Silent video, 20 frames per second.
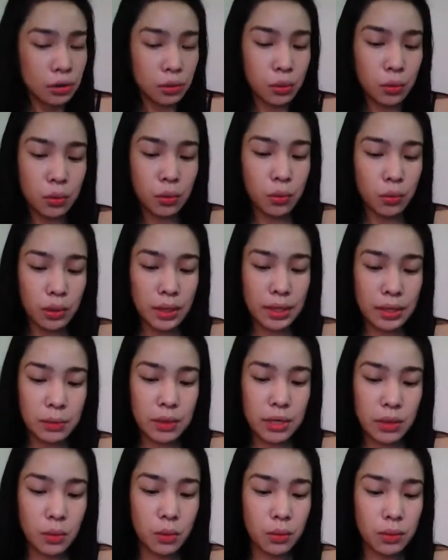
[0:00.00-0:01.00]
ดูรี
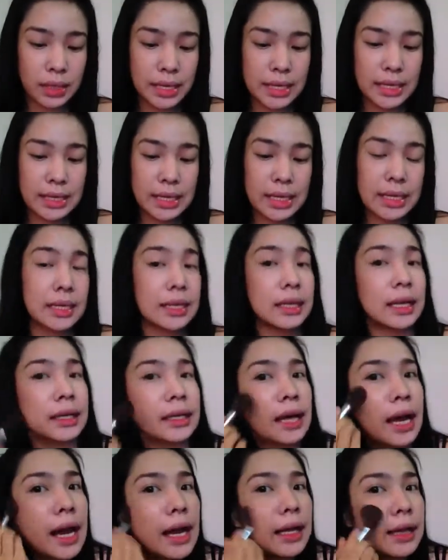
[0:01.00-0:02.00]
วิวลิงก์นี้
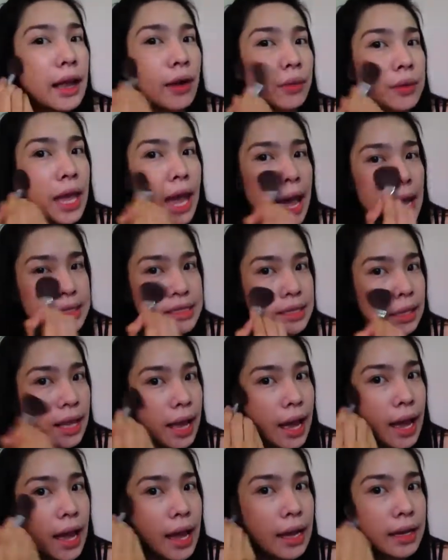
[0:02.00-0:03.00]
นะคะแล้วอยากจะ
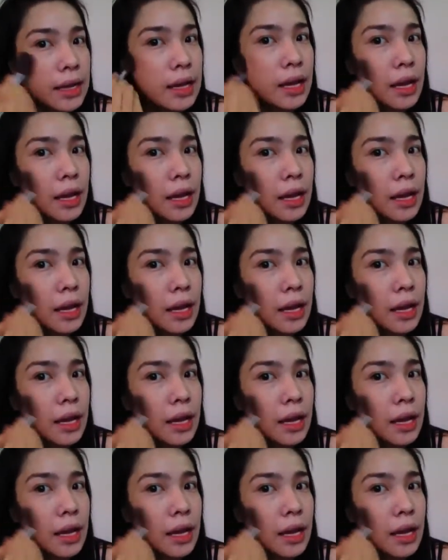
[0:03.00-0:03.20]
ได้